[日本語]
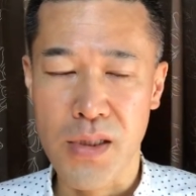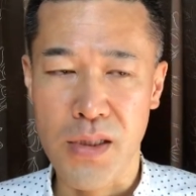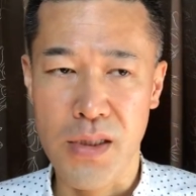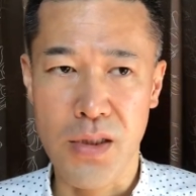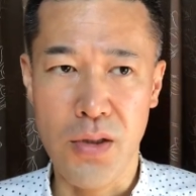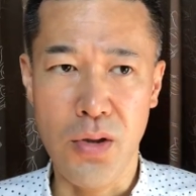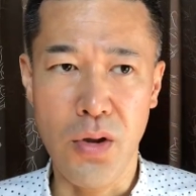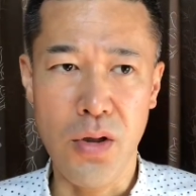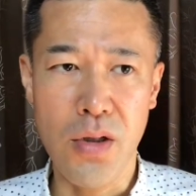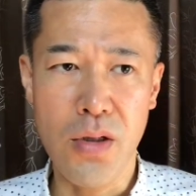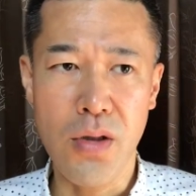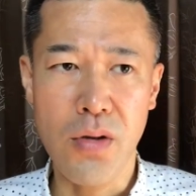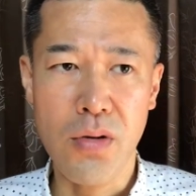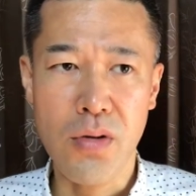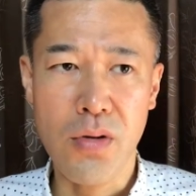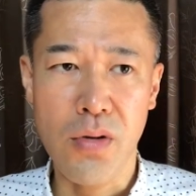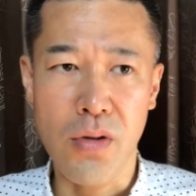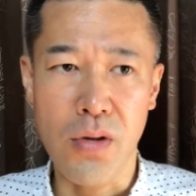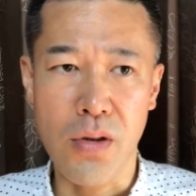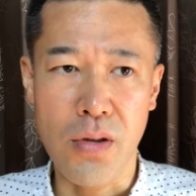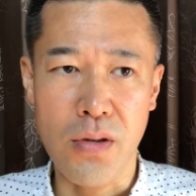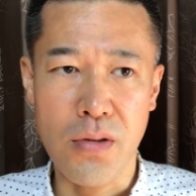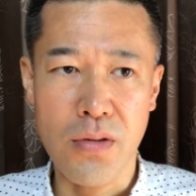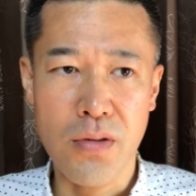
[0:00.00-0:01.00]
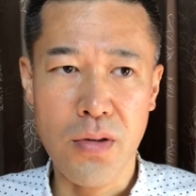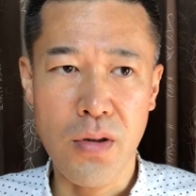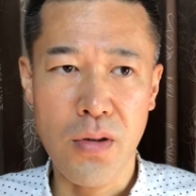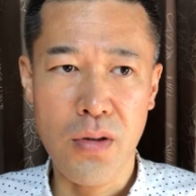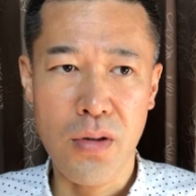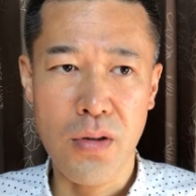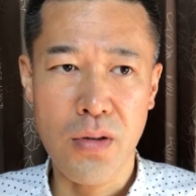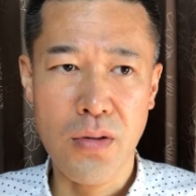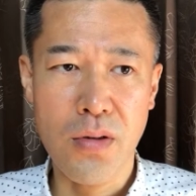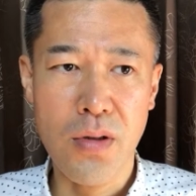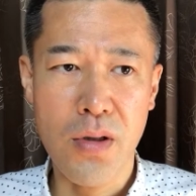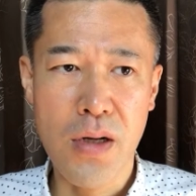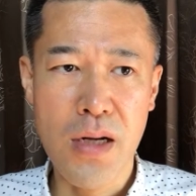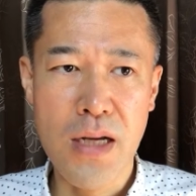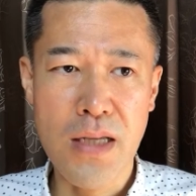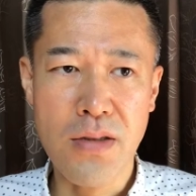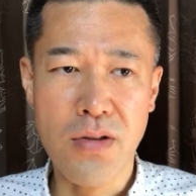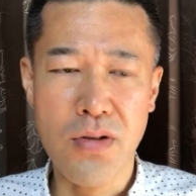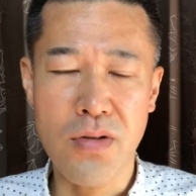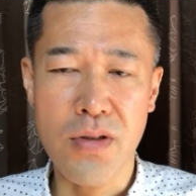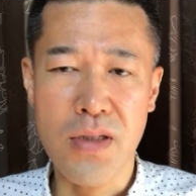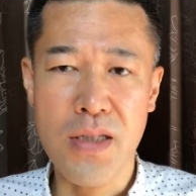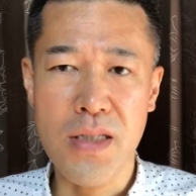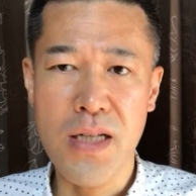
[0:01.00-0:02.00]
いろいろこうそれが
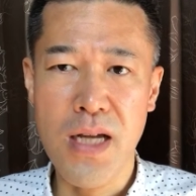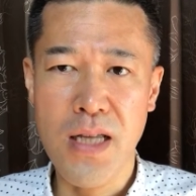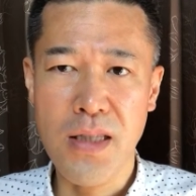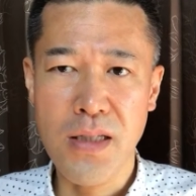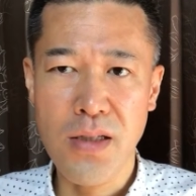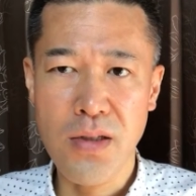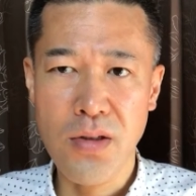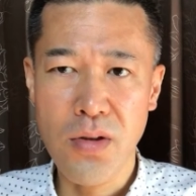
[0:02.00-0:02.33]
中心にあって、